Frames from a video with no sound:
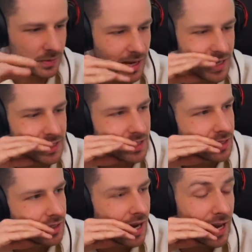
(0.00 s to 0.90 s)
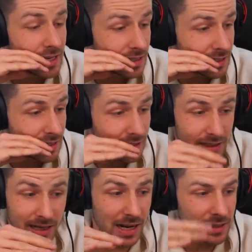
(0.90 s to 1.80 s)
da ist äh, alles, äh,
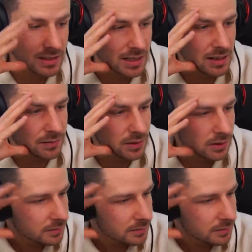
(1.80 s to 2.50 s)
alles safe, ne?